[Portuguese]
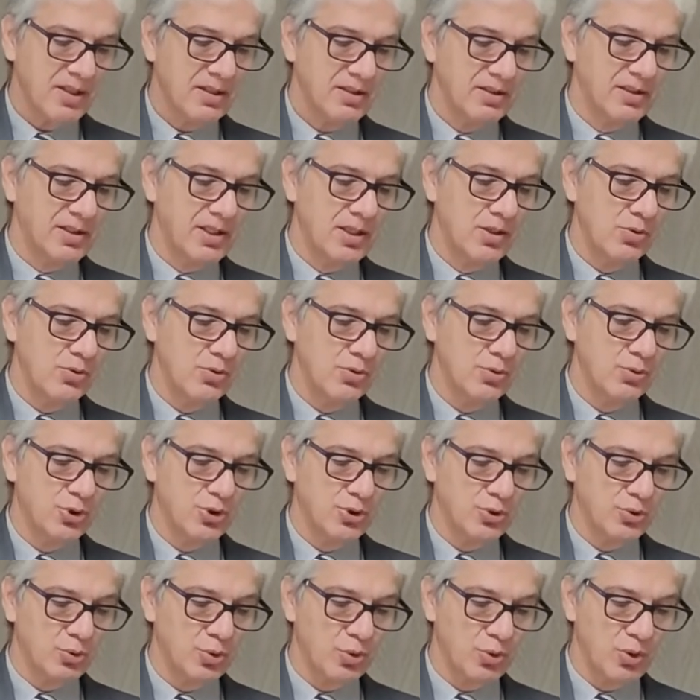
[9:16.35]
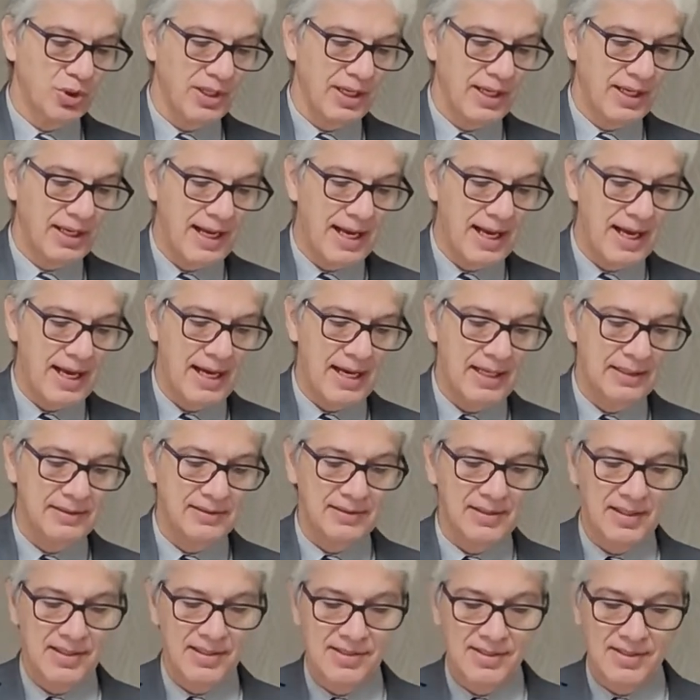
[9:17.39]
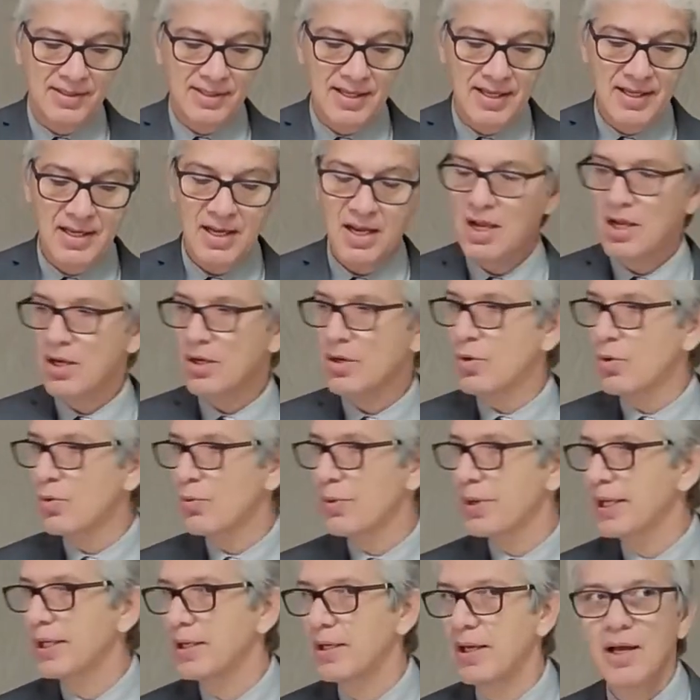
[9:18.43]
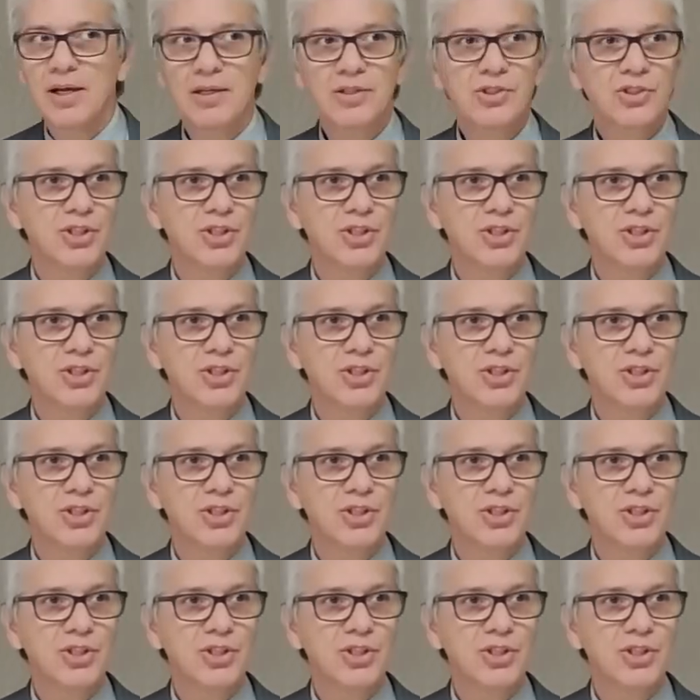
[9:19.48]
Deus os tornará a trazer com ele.